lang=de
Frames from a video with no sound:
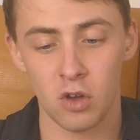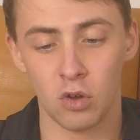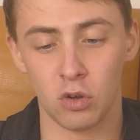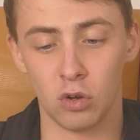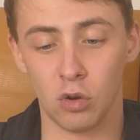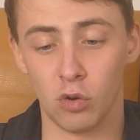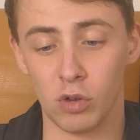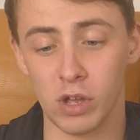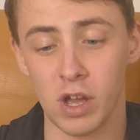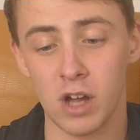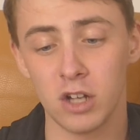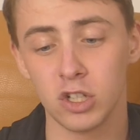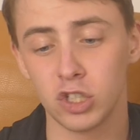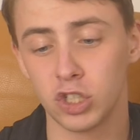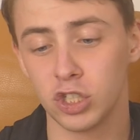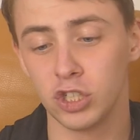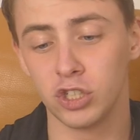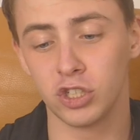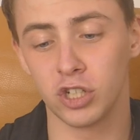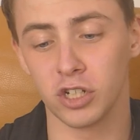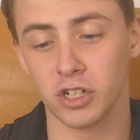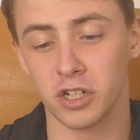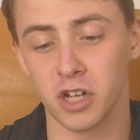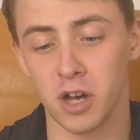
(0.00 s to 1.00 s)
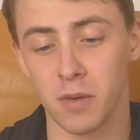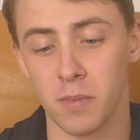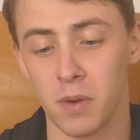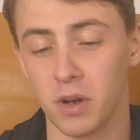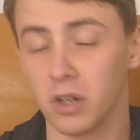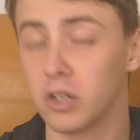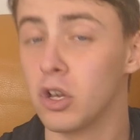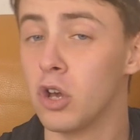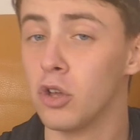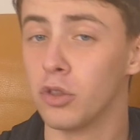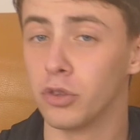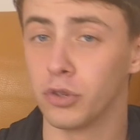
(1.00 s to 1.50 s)
Loyal Shisha
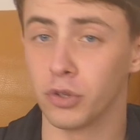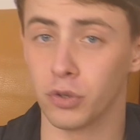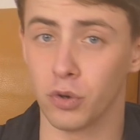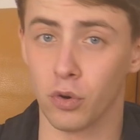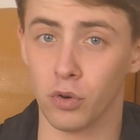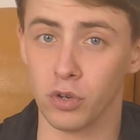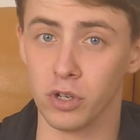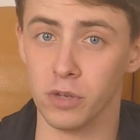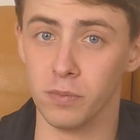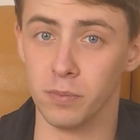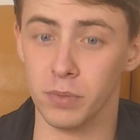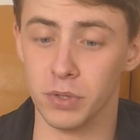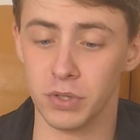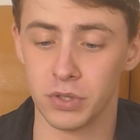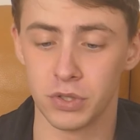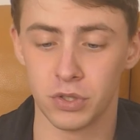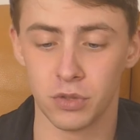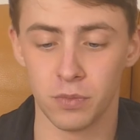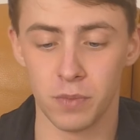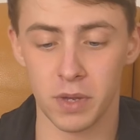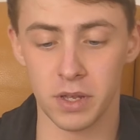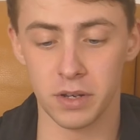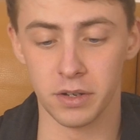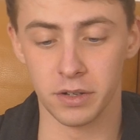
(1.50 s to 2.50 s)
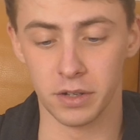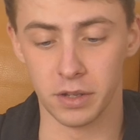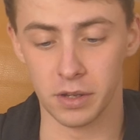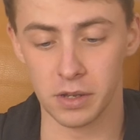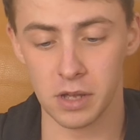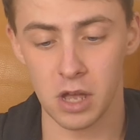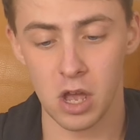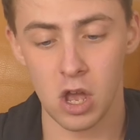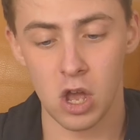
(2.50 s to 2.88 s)
Tabak, Treue bis zum Ende.